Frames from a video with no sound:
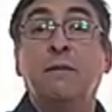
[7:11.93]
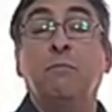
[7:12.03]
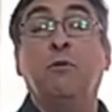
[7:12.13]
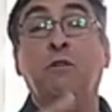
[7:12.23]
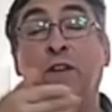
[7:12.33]

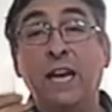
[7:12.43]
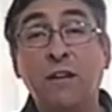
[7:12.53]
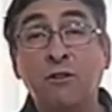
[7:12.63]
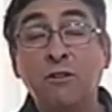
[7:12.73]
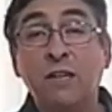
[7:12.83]

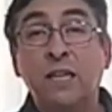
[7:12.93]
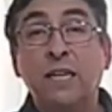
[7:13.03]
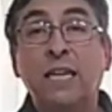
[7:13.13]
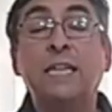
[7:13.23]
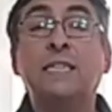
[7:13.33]
volvieron
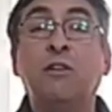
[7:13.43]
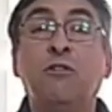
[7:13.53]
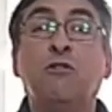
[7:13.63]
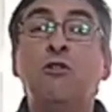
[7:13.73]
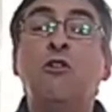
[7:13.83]
y el
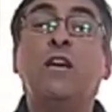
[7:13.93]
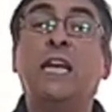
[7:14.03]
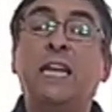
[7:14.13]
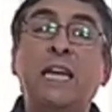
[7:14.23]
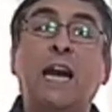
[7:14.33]
Señor no
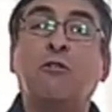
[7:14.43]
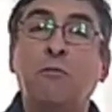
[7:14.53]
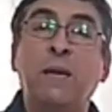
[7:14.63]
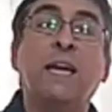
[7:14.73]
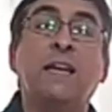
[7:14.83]
quería
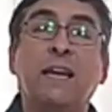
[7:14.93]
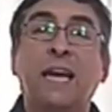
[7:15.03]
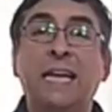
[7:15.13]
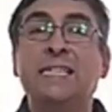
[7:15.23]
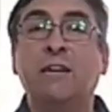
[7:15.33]
comer
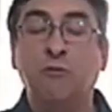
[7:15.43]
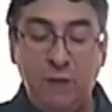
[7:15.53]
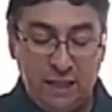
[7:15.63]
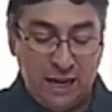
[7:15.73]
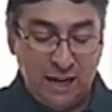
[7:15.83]
esa
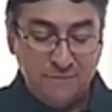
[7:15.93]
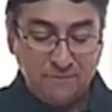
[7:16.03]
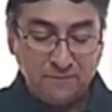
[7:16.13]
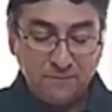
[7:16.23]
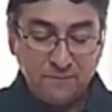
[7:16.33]
comida.